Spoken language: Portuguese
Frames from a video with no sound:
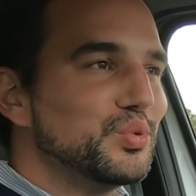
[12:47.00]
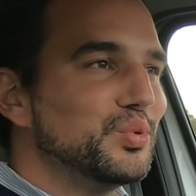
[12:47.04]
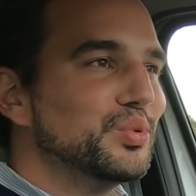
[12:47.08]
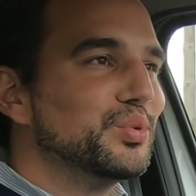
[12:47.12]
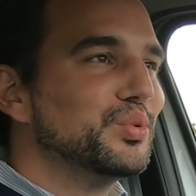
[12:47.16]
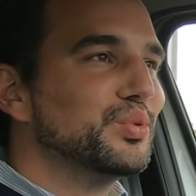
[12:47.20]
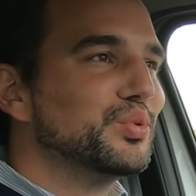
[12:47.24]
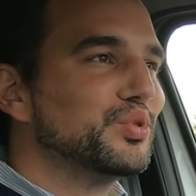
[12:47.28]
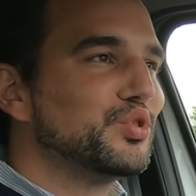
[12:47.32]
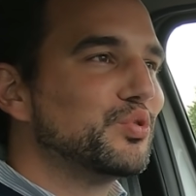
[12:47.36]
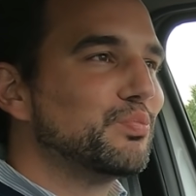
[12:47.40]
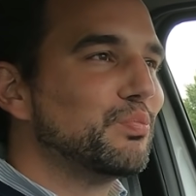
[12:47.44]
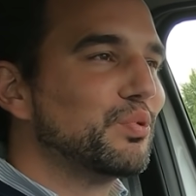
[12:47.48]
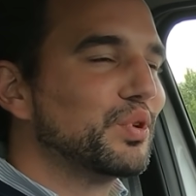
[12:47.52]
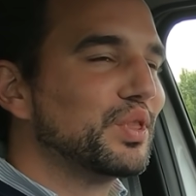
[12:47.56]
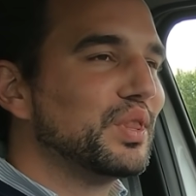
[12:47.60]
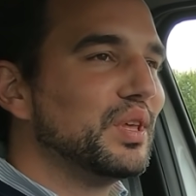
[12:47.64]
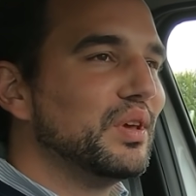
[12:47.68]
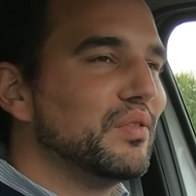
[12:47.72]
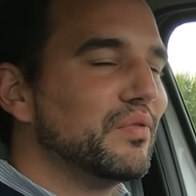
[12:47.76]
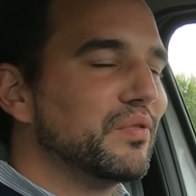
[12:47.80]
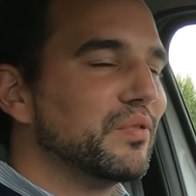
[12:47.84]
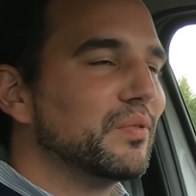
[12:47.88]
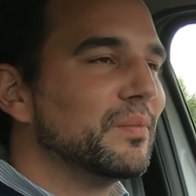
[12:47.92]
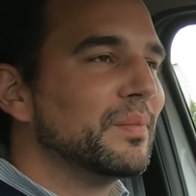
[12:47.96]
de um
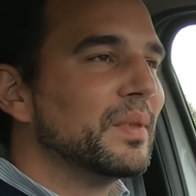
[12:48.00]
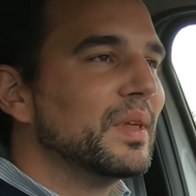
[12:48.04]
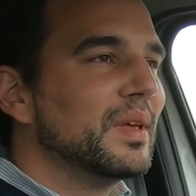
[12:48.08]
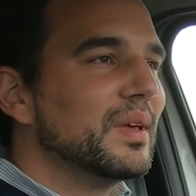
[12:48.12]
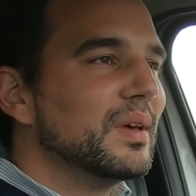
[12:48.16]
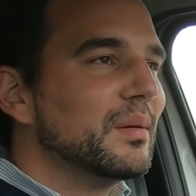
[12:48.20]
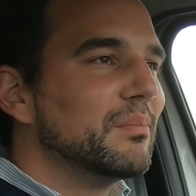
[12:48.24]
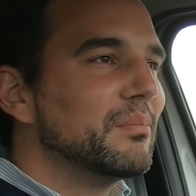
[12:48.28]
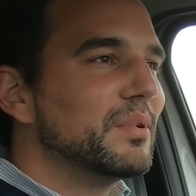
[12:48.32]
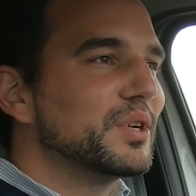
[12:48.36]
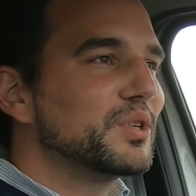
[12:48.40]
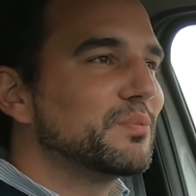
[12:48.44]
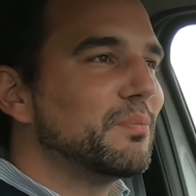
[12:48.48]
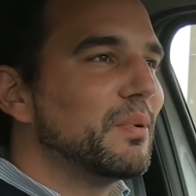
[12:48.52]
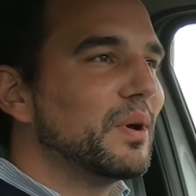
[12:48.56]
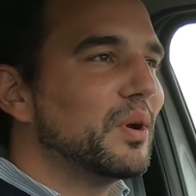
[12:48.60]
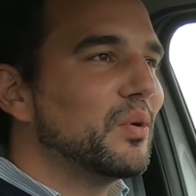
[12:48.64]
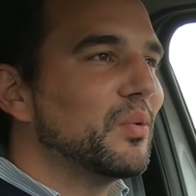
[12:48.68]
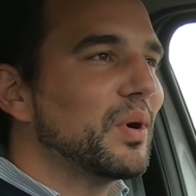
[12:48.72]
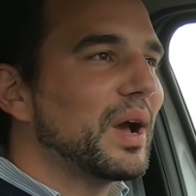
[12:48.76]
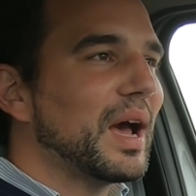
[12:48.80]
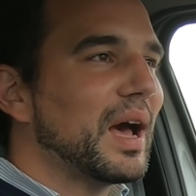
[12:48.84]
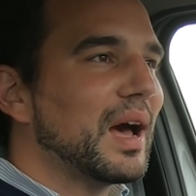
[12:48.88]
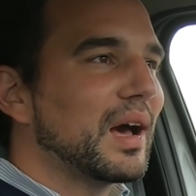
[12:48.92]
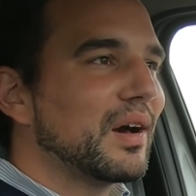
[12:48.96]
desportivo, mas para
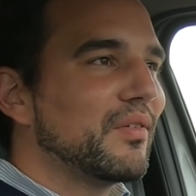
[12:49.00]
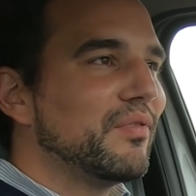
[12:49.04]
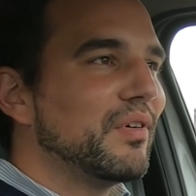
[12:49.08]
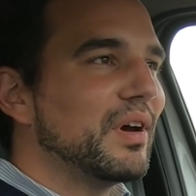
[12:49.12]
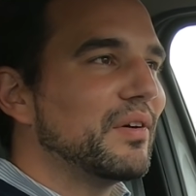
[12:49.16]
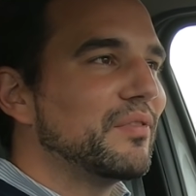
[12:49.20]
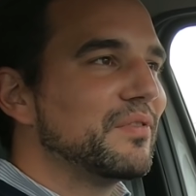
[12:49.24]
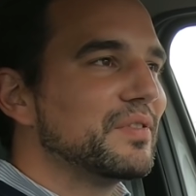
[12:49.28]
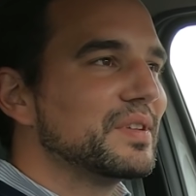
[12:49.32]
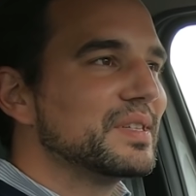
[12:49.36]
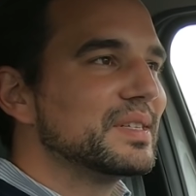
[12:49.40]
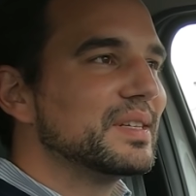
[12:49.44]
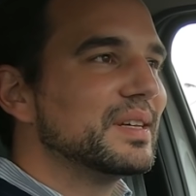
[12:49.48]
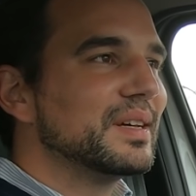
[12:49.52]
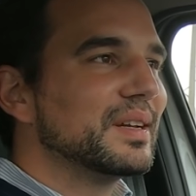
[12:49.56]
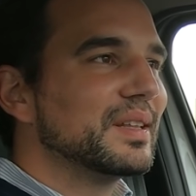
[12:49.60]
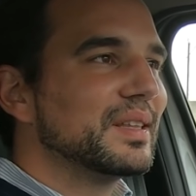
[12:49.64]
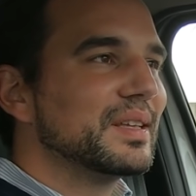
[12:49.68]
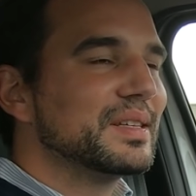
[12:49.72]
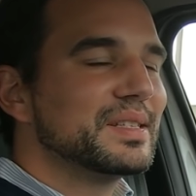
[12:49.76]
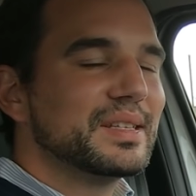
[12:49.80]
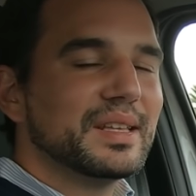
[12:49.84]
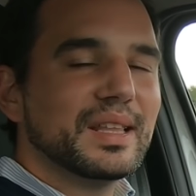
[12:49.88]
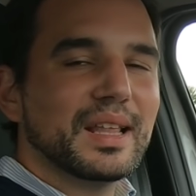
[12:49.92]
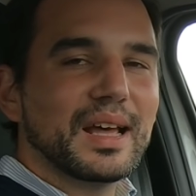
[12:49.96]
um carro que vai fazer
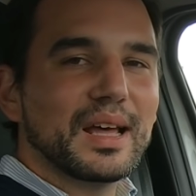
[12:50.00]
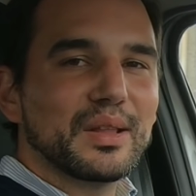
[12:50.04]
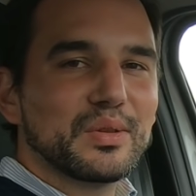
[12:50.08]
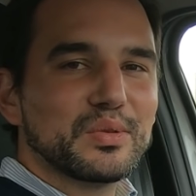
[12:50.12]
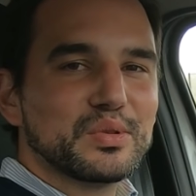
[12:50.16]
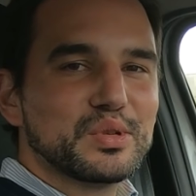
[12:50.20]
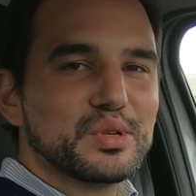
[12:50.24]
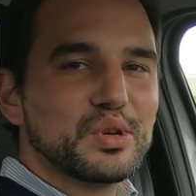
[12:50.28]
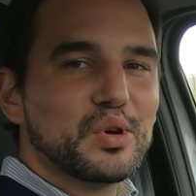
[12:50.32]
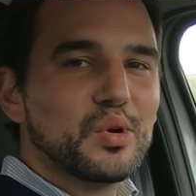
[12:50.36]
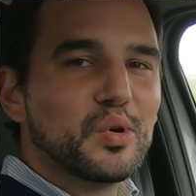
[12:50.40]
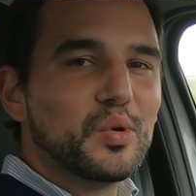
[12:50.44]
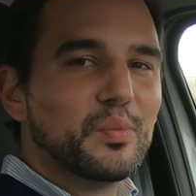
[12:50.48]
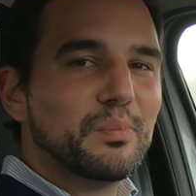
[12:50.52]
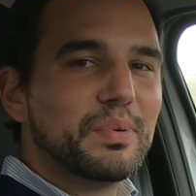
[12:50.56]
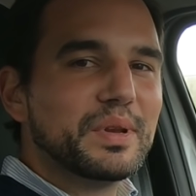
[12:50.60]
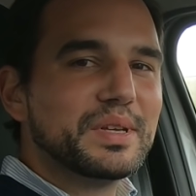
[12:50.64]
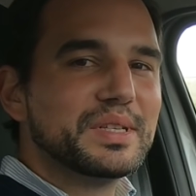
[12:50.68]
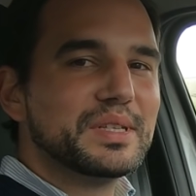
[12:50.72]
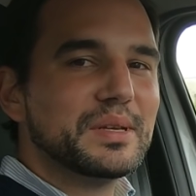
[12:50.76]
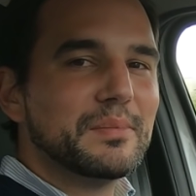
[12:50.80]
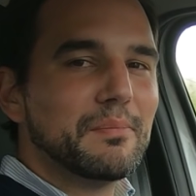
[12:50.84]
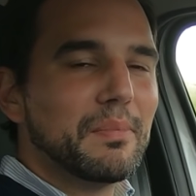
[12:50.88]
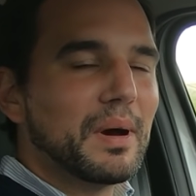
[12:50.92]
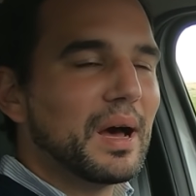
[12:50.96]
da cidade o seu
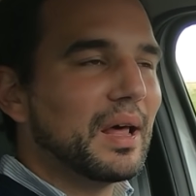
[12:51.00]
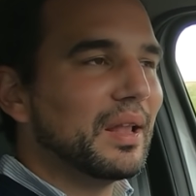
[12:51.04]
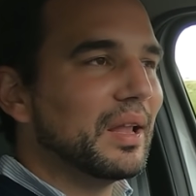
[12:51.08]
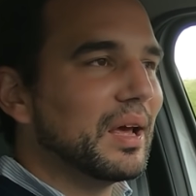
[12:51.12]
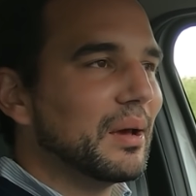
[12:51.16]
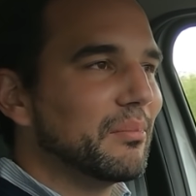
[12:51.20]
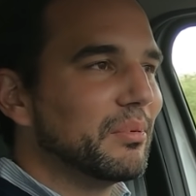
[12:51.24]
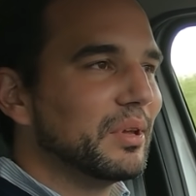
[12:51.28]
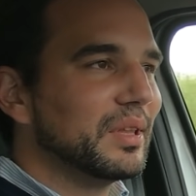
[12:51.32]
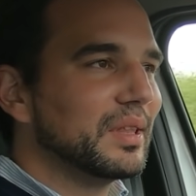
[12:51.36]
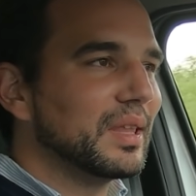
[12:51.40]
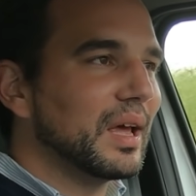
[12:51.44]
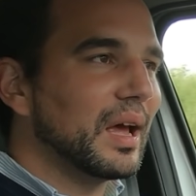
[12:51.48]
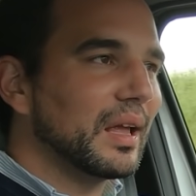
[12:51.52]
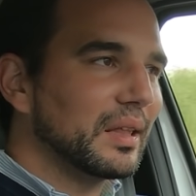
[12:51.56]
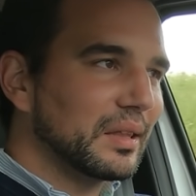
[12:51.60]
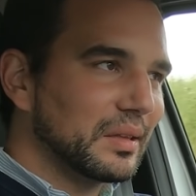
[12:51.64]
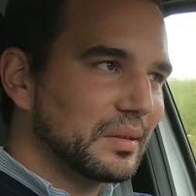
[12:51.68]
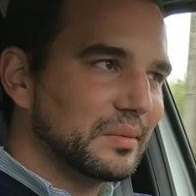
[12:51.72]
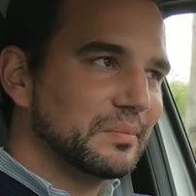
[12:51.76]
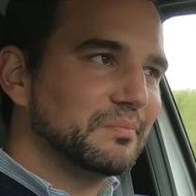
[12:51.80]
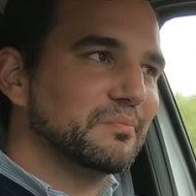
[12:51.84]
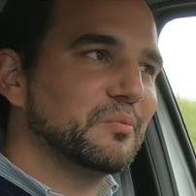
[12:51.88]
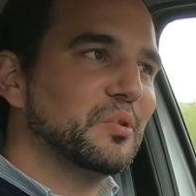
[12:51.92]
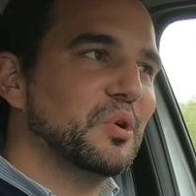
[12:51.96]
principal habitat,
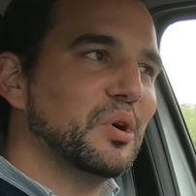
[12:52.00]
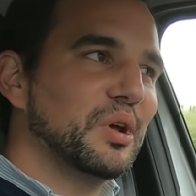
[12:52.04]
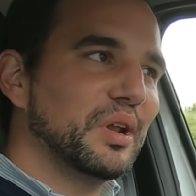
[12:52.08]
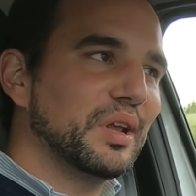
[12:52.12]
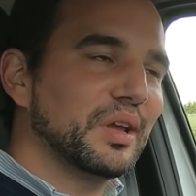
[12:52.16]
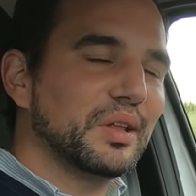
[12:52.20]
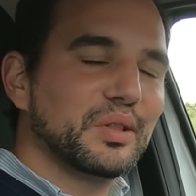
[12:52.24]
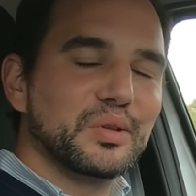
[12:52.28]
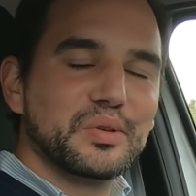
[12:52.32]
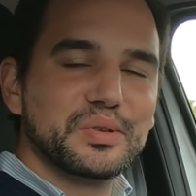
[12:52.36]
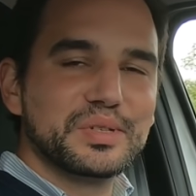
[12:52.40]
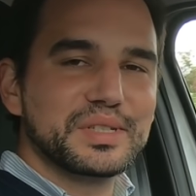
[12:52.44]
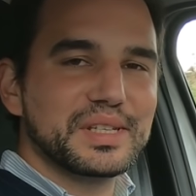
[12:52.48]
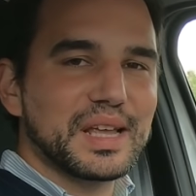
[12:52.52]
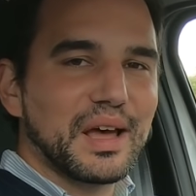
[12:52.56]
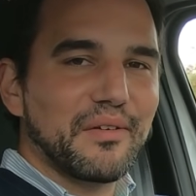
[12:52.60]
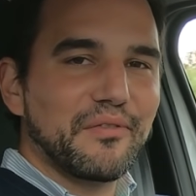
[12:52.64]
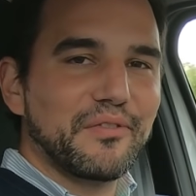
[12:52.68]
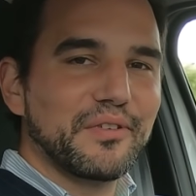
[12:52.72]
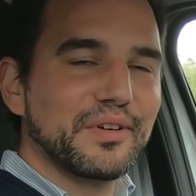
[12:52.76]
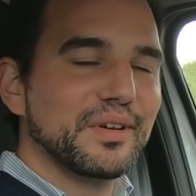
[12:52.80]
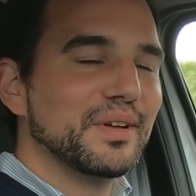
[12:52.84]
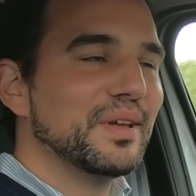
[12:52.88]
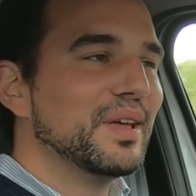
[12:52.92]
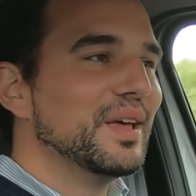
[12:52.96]
olhem que não se
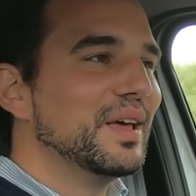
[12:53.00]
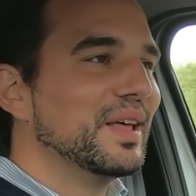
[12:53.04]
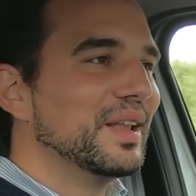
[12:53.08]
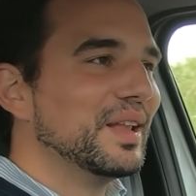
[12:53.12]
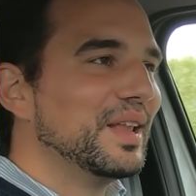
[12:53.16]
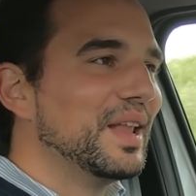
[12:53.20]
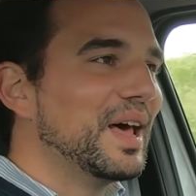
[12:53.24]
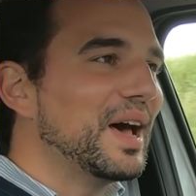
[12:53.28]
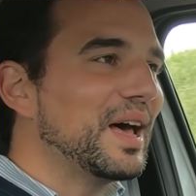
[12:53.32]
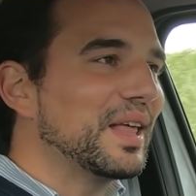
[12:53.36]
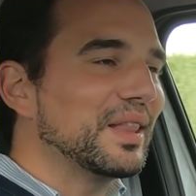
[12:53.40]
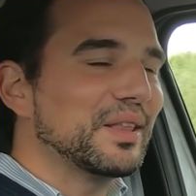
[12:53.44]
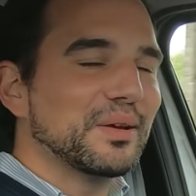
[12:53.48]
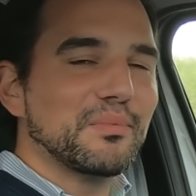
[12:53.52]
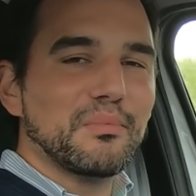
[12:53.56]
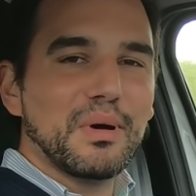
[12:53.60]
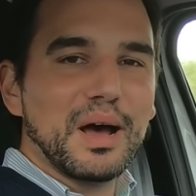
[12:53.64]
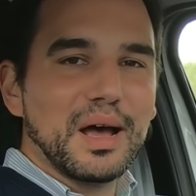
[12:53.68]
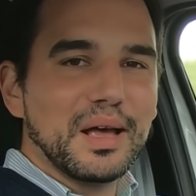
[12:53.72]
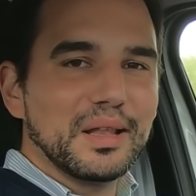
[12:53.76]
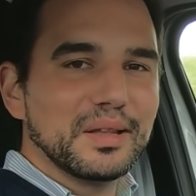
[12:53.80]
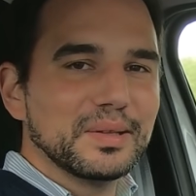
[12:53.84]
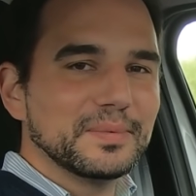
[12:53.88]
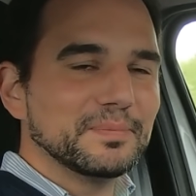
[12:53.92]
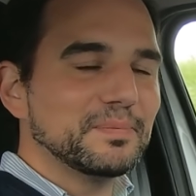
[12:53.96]
safa nada
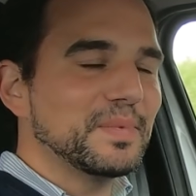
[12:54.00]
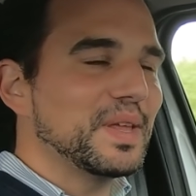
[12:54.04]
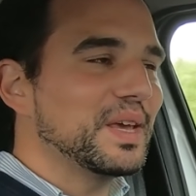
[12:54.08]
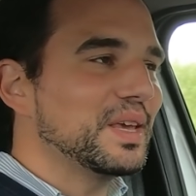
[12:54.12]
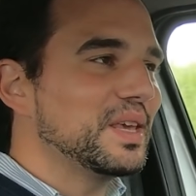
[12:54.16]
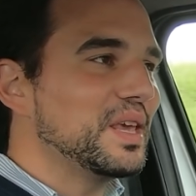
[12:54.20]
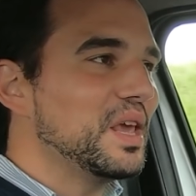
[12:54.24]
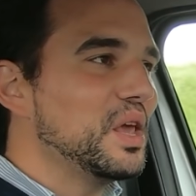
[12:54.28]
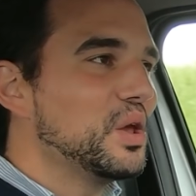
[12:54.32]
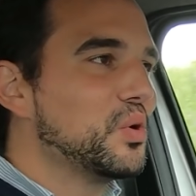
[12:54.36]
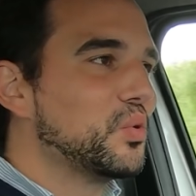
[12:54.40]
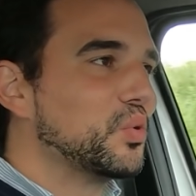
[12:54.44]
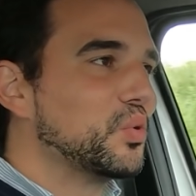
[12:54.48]
mal aqui em